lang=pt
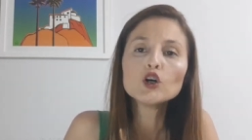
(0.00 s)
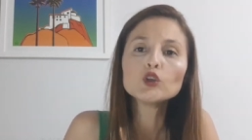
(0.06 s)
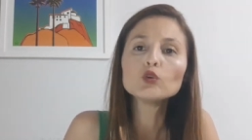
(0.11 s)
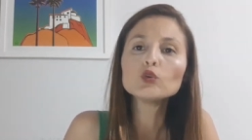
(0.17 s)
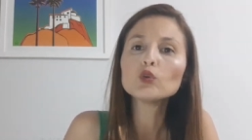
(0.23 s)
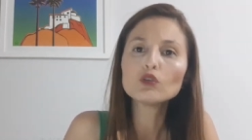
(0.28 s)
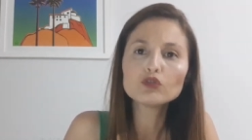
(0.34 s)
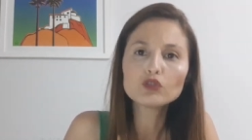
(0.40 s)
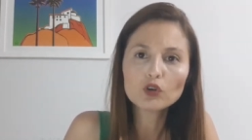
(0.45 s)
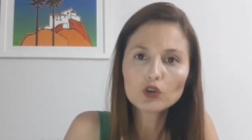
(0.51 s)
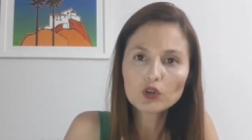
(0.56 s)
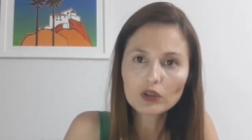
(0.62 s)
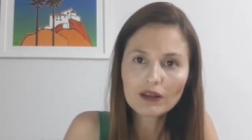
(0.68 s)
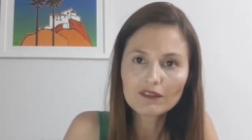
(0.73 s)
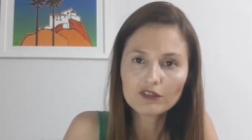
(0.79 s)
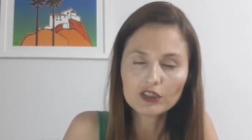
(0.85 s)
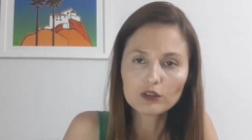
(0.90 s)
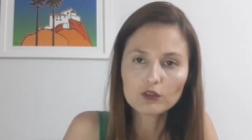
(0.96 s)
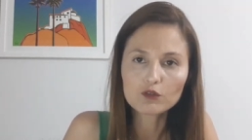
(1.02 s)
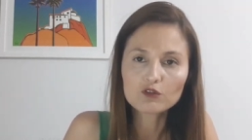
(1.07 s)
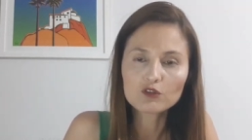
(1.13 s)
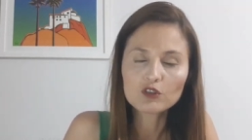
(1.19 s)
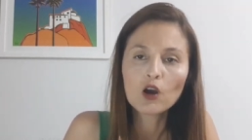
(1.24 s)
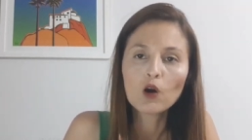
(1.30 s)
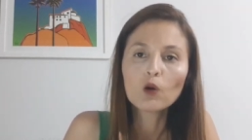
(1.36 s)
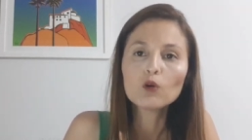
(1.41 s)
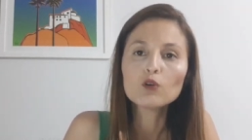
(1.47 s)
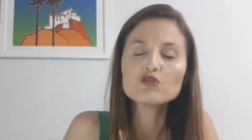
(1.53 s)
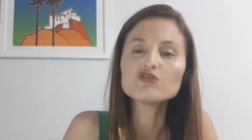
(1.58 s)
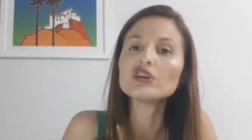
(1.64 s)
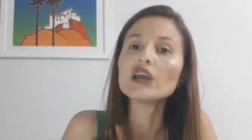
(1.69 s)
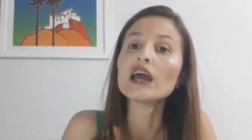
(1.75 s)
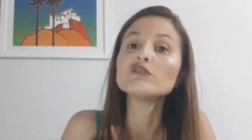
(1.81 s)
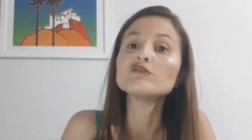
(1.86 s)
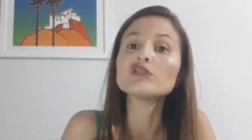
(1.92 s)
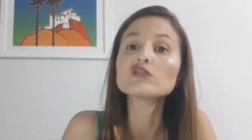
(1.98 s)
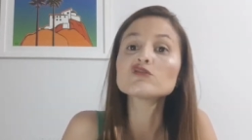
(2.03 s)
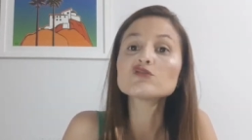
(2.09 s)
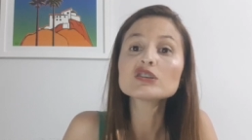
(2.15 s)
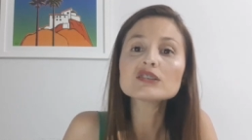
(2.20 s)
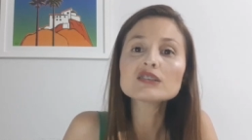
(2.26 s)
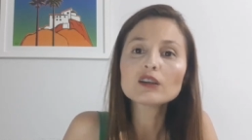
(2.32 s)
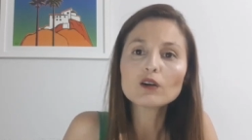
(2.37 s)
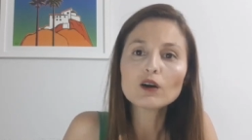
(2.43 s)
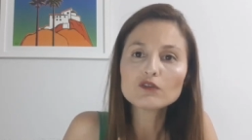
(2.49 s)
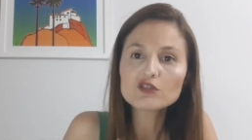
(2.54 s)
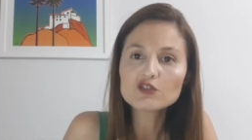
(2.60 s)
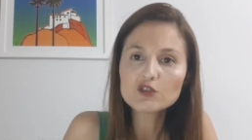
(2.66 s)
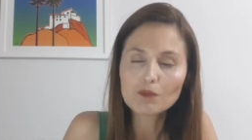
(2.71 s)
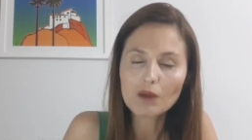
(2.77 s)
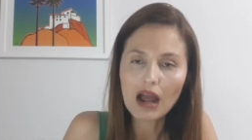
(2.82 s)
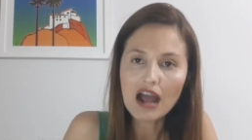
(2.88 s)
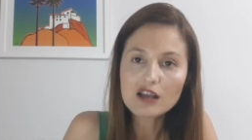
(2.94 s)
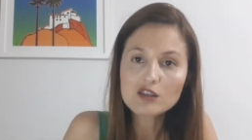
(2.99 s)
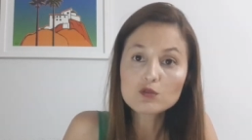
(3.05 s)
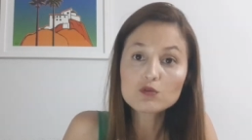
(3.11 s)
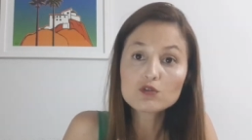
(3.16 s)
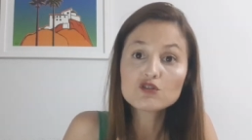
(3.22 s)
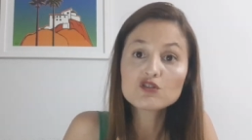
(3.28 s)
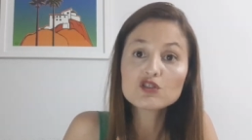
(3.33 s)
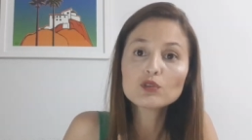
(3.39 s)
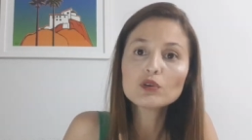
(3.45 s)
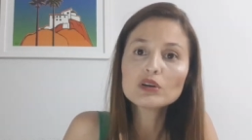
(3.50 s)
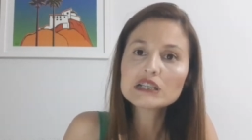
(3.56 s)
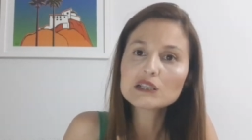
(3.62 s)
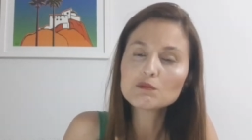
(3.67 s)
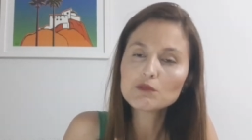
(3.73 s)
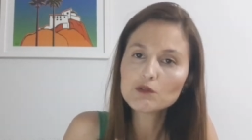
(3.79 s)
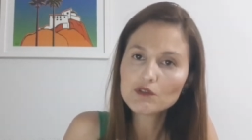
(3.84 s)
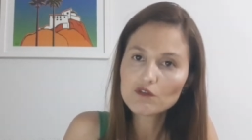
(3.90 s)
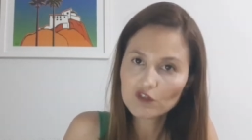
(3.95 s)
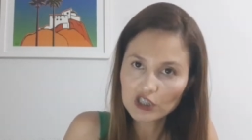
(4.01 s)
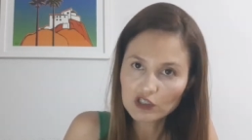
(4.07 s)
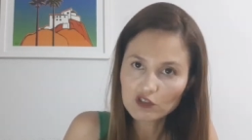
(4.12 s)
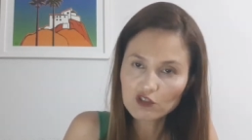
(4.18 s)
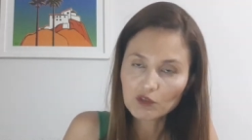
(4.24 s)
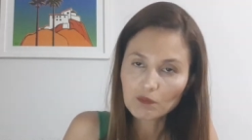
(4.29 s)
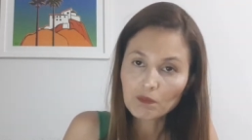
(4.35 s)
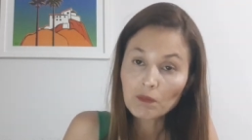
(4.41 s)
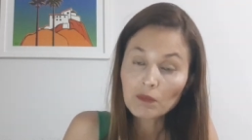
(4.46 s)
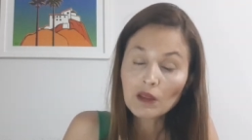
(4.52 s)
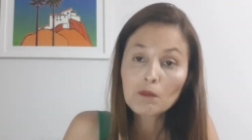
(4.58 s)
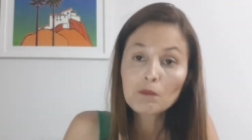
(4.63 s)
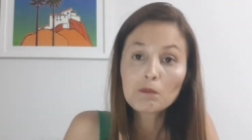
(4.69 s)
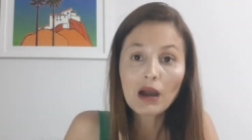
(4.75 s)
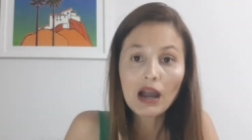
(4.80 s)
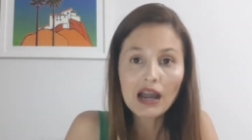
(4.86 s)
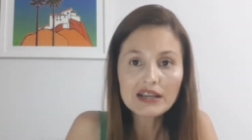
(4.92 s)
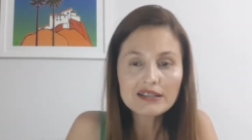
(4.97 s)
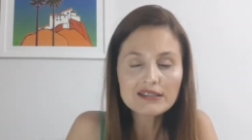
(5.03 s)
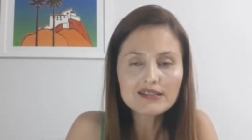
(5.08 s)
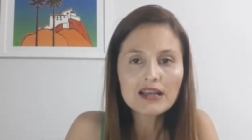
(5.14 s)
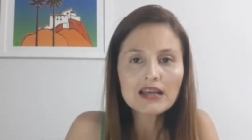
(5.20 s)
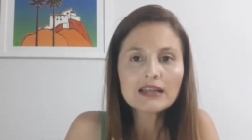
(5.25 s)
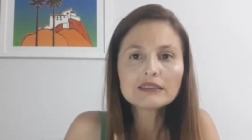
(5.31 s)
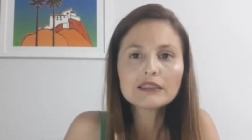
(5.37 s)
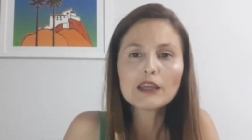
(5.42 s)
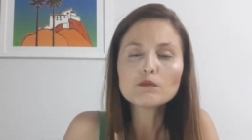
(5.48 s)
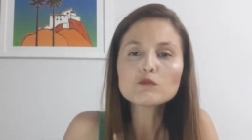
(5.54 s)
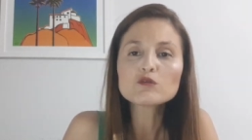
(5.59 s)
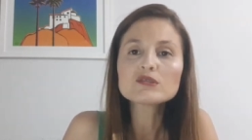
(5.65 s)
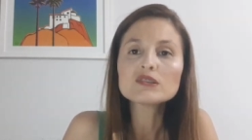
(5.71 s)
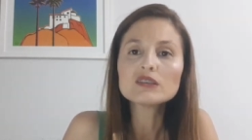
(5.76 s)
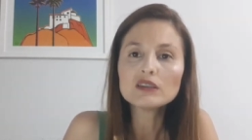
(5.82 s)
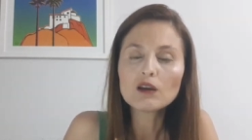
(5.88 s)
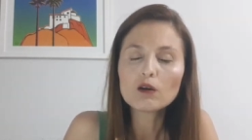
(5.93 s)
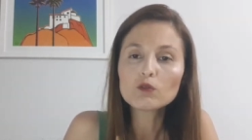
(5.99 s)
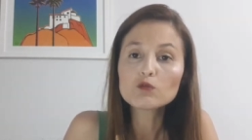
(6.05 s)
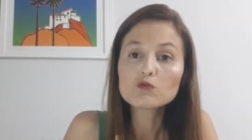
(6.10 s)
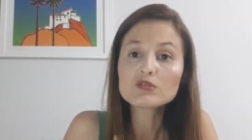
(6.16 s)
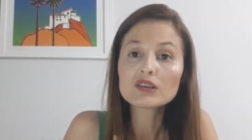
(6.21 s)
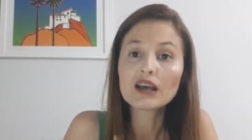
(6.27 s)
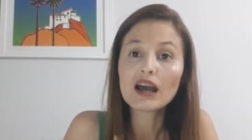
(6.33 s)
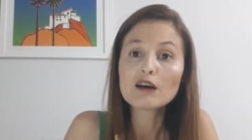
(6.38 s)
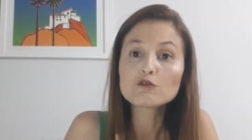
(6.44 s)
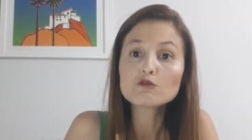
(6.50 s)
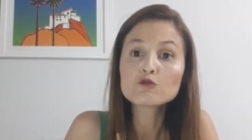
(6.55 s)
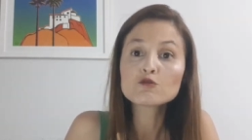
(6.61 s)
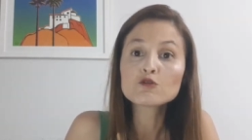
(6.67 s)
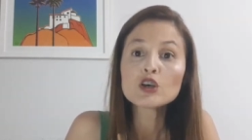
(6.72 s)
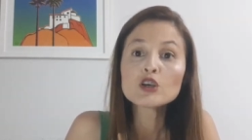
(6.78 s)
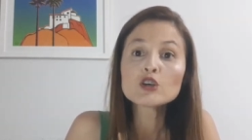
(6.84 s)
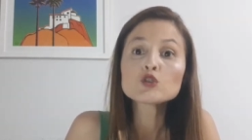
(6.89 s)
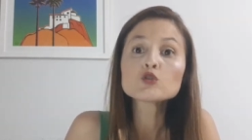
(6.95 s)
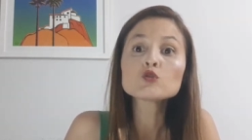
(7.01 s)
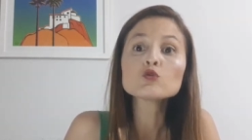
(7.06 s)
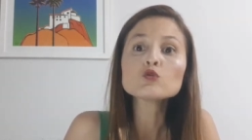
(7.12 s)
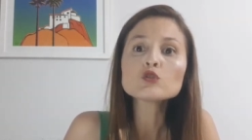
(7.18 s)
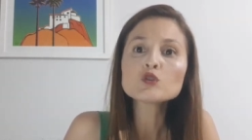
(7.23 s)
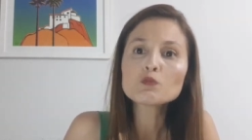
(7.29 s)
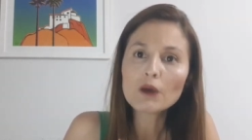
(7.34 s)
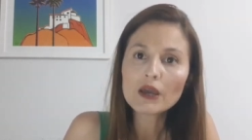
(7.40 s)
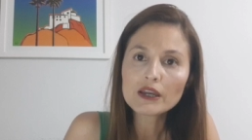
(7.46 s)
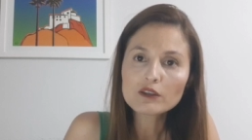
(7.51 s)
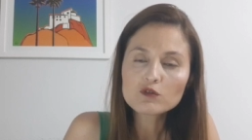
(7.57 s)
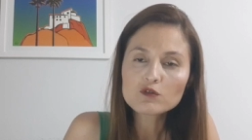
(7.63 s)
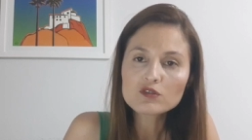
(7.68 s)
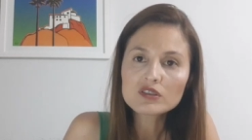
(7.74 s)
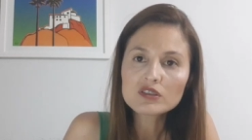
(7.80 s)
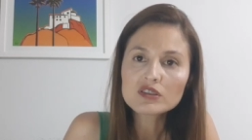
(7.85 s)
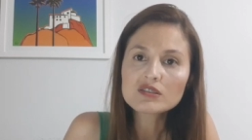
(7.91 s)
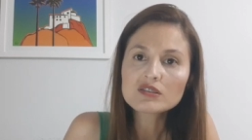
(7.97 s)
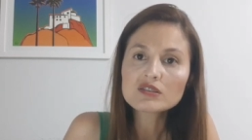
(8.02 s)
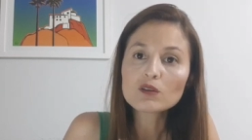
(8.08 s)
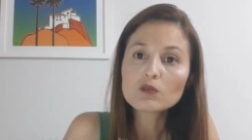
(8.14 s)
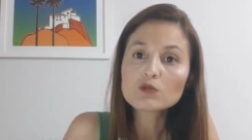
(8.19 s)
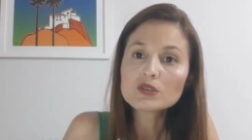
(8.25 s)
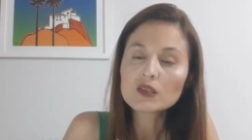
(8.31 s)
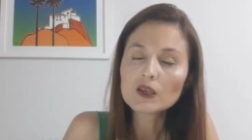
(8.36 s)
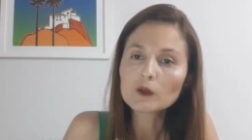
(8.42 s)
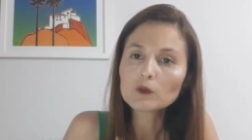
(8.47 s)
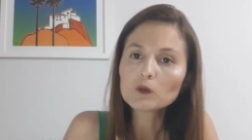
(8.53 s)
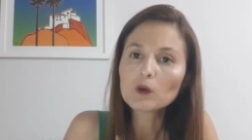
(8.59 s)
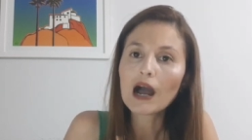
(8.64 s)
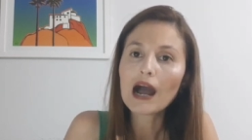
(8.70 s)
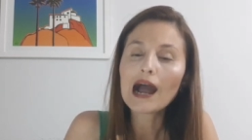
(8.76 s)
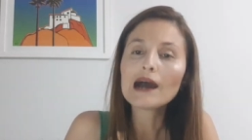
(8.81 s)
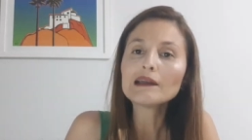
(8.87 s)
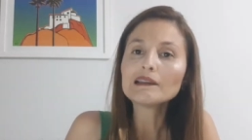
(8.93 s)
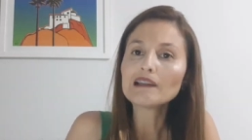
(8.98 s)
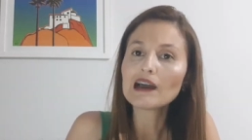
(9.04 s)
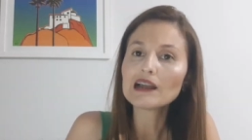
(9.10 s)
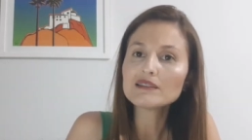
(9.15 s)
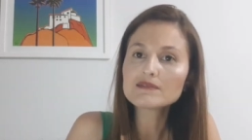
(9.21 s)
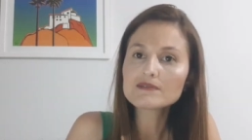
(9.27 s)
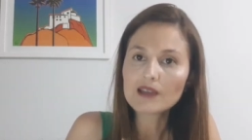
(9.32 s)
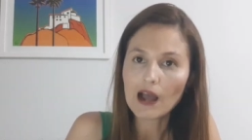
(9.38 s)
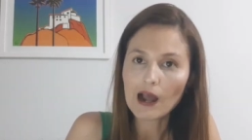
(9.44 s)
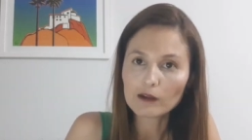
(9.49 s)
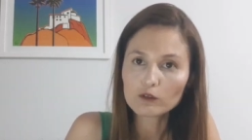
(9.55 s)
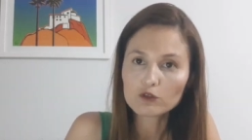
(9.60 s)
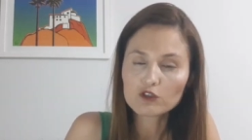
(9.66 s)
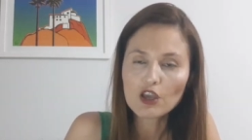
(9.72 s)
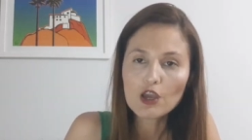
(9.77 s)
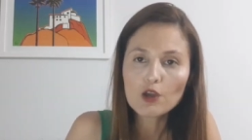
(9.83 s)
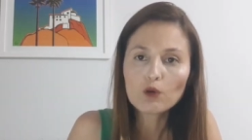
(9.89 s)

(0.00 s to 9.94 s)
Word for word: do novo coronavírus. Hoje é dia 19 de março de 2020, mas temos sim alguns casos suspeitos que estão sendo analisados.